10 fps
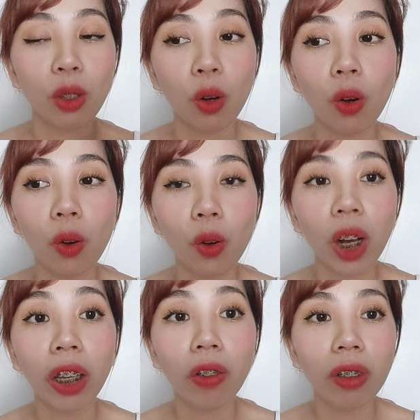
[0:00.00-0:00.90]
So,
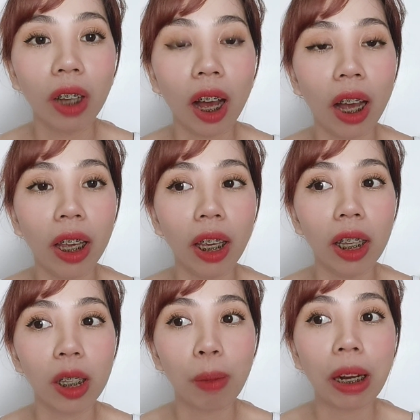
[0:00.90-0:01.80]
ngayon nga
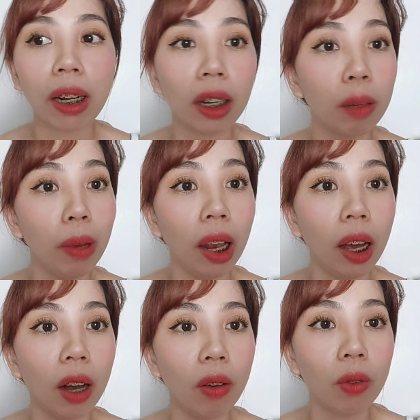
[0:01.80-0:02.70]
is parang kagabi
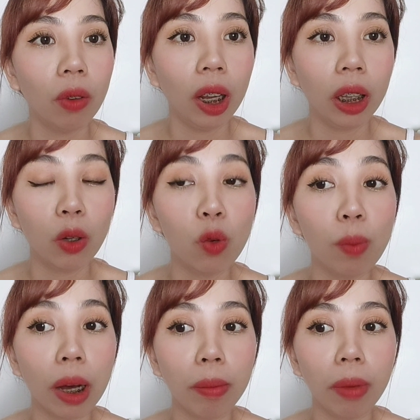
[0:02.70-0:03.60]
lang ako ulit
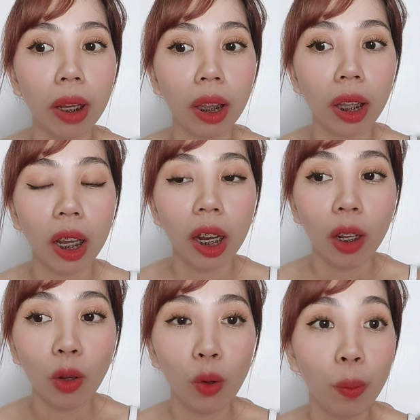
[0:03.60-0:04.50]
gumamit
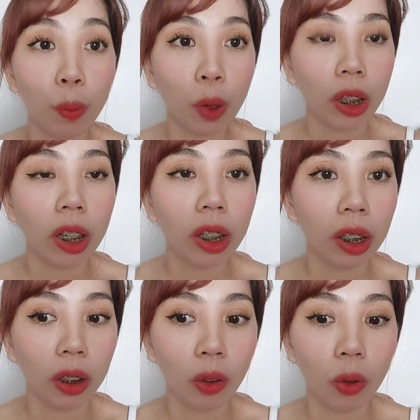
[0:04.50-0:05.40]
nung product
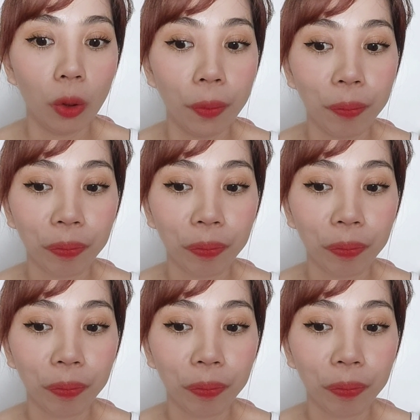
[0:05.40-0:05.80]
na to.